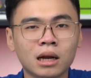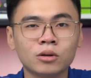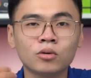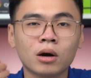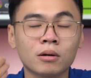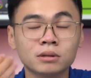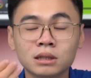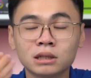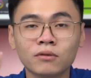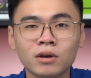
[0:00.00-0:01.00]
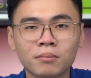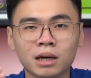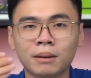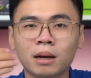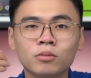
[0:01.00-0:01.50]
là nhu cầu học sinh sinh viên mà
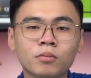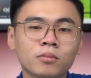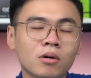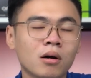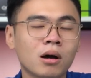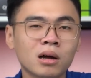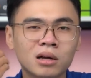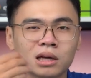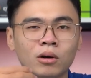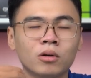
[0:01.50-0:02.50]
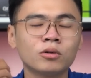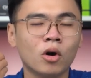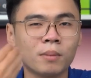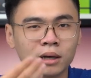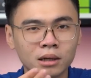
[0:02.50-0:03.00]
cần một laptop nó kiểu nó
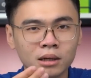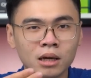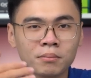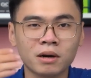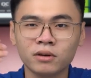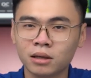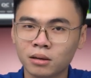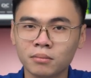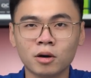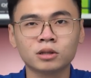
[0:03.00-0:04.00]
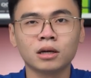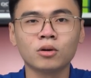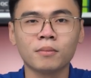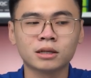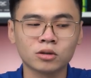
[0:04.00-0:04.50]
nổi bật lên, bởi vì màu sữa
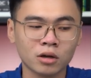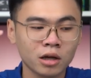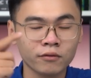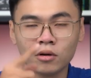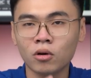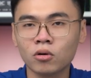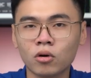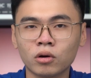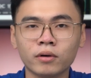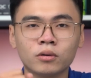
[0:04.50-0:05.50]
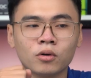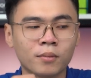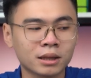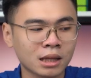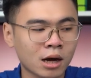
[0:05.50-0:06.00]
nổi bật rồi và logo nó phải nổi
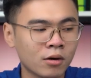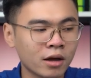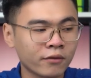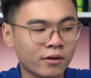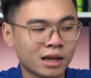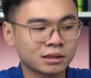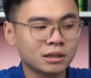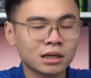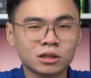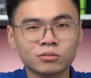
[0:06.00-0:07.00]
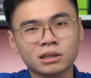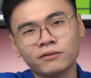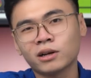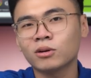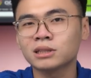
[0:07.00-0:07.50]
bật theo. Và đằng trước này chúng ta
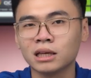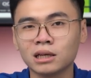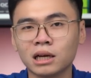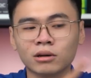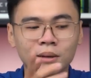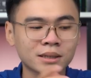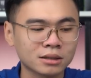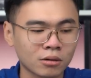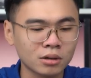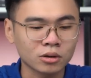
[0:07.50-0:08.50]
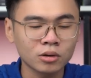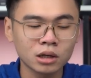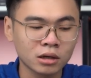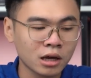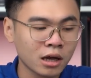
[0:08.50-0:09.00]
sẽ vẫn có giải nhựa để có thể bắt sóng được tốt
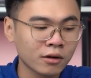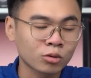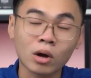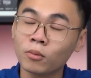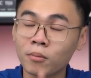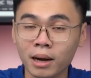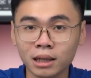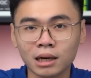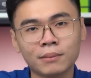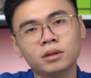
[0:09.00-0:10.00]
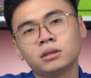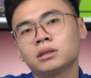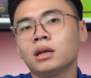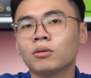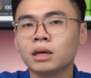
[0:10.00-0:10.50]
hơn. Toàn bộ máy được làm từ
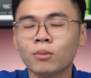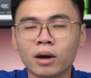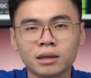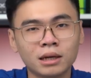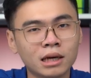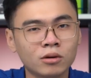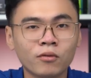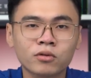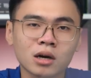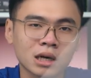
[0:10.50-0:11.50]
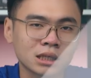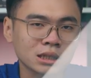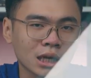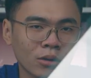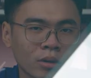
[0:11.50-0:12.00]
chất liệu kim loại, thế nên nó cực kỳ
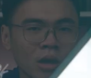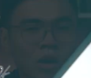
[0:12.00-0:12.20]
chắc chắn luôn.